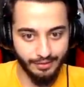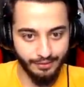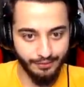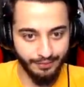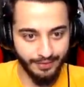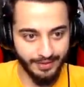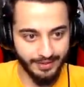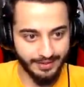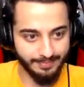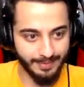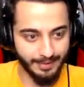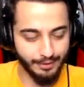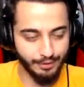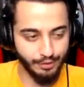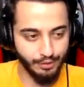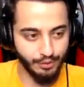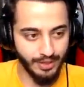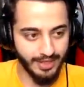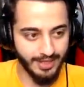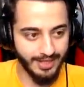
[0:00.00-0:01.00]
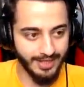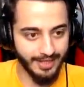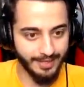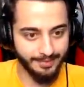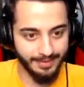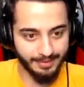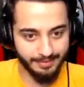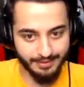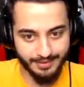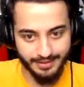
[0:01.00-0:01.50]
Ufak bak şu
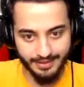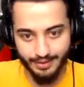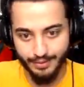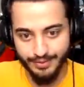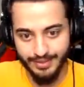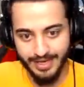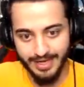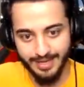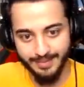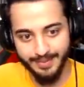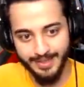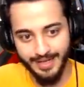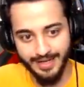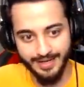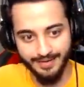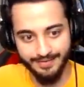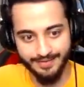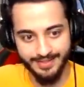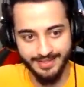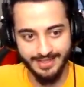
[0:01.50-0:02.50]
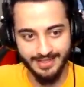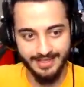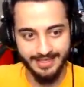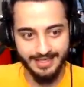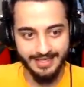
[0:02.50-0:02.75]
kayalar benim için güzel bir kavur.